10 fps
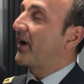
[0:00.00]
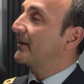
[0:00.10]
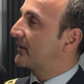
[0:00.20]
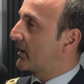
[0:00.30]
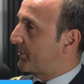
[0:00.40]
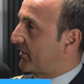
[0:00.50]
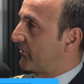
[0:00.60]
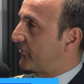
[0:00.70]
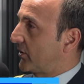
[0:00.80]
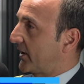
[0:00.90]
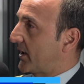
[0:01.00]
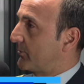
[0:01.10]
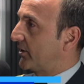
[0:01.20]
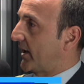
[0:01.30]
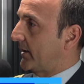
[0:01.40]
Fatta la previsione
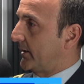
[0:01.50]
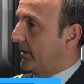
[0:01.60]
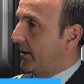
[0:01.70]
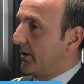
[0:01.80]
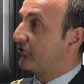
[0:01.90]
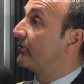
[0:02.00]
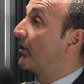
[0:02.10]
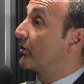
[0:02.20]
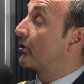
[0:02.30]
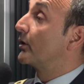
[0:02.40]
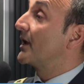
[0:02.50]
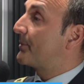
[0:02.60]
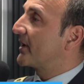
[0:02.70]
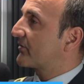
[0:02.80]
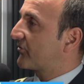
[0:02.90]
dai modelli, ci vogliono
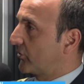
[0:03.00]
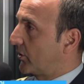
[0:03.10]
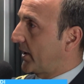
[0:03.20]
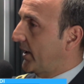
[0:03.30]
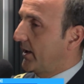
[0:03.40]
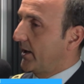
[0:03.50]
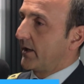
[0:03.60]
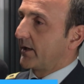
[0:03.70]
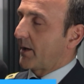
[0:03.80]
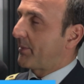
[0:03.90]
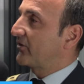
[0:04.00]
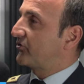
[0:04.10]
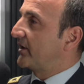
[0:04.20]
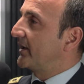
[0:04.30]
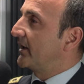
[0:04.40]
le persone
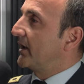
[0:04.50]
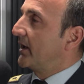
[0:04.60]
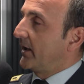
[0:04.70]
capaci di